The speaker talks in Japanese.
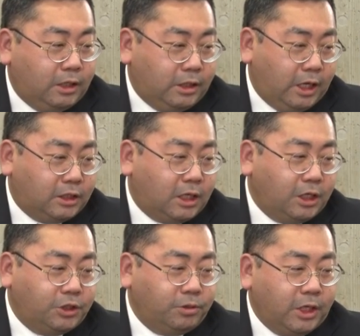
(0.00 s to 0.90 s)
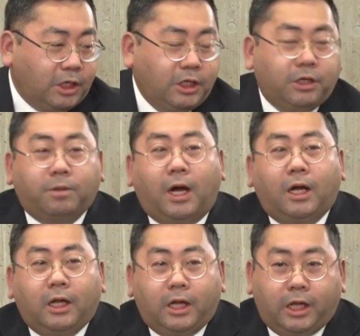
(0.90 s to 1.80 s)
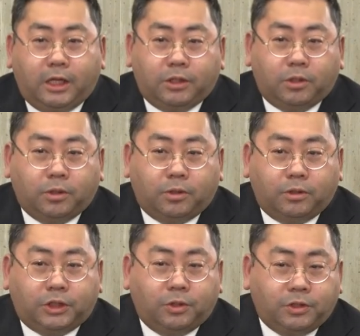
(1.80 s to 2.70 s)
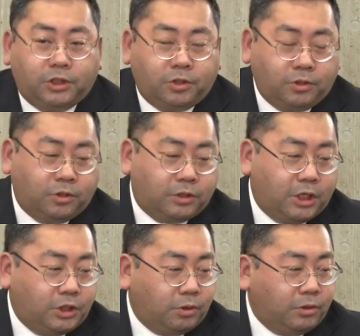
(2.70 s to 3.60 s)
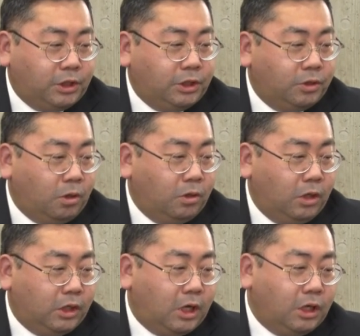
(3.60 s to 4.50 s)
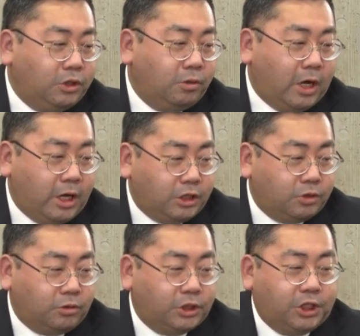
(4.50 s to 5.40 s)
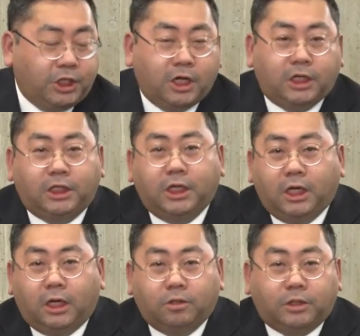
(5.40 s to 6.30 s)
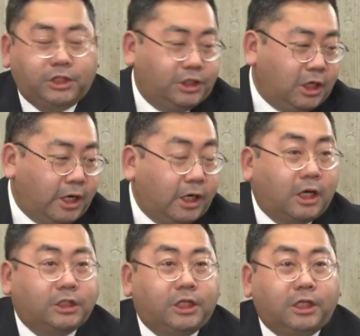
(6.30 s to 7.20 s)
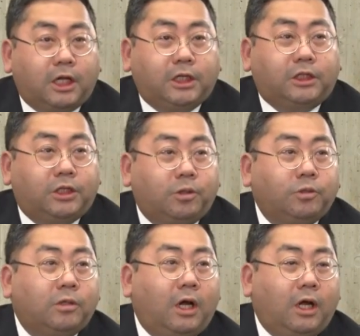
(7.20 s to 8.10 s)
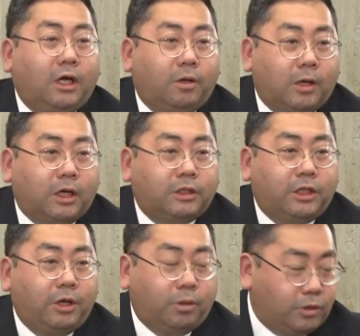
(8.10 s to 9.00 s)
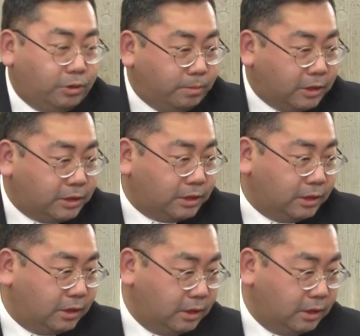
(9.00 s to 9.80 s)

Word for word: で最終的には、えーと、と一つ一つの染色品の顔料が変色していたりあの生地が劣化していたりということが分かっております。